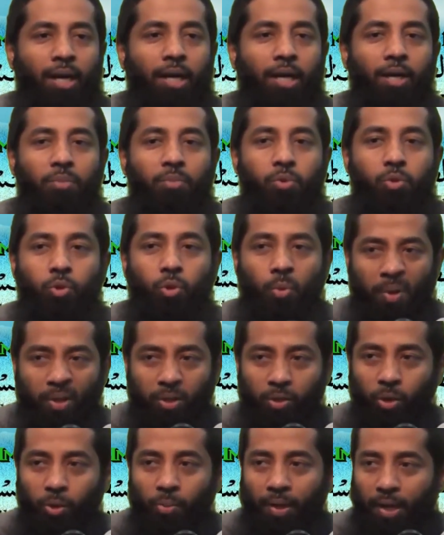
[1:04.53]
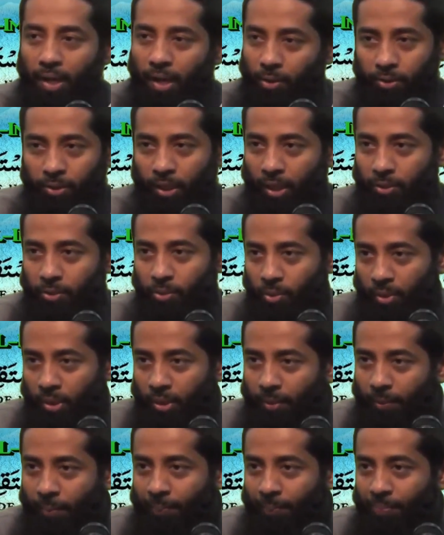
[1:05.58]
கடலிலும் சுமந்தோம் என்று அல்லாஹு தாலா
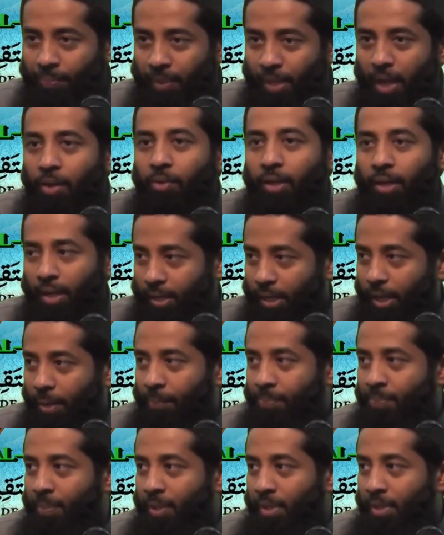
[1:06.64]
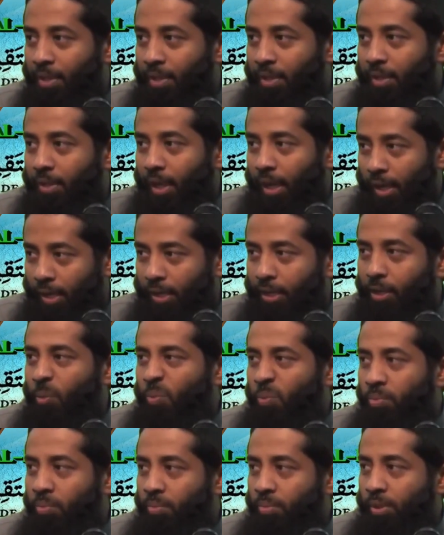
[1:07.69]
சொல்கிறான் அவர்களை நாம்
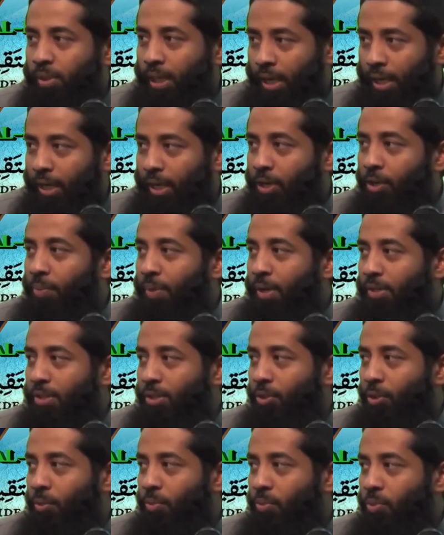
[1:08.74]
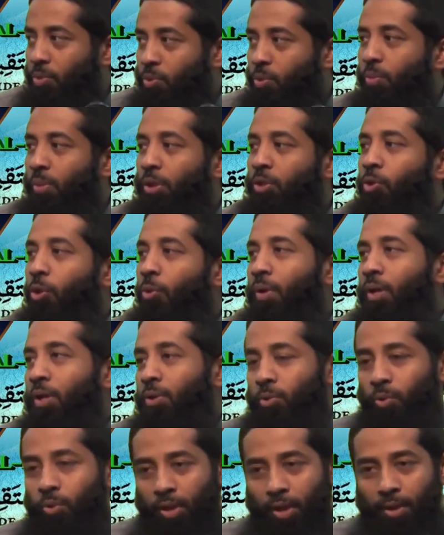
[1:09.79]
கரையிலும் கடலிலும் என்ன செய்தோம் சுமந்தோம் என்று
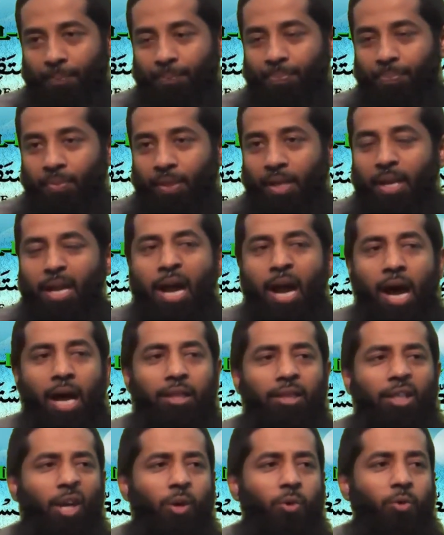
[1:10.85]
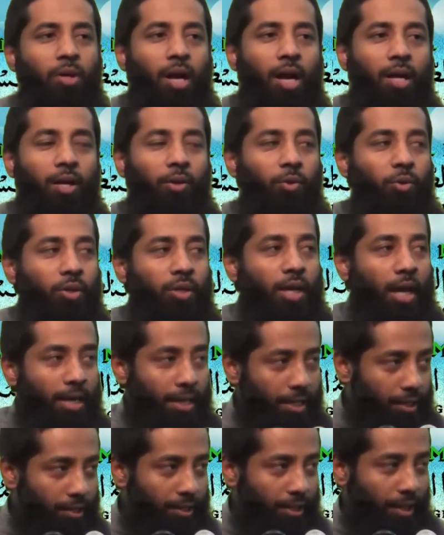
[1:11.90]
சொல்கிறான் அந்த அளவுக்கான ஒரு
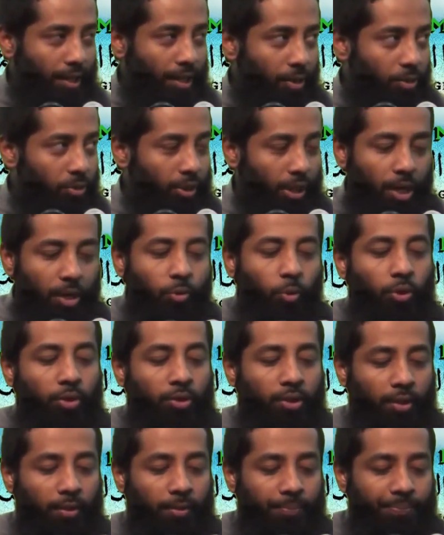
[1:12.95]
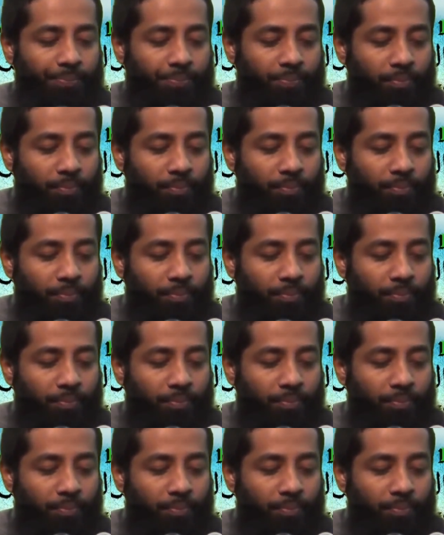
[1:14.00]
கண்ணியத்தை அல்லாஹு தாலா கொடுத்தான்